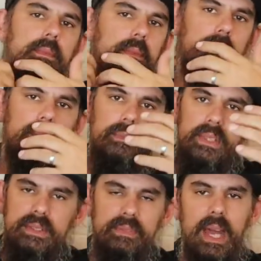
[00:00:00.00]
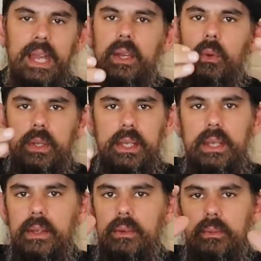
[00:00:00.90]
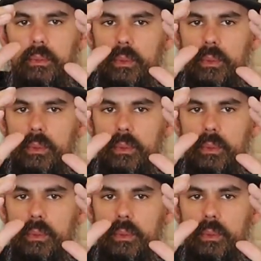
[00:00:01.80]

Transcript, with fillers: wissen wir alle, okay,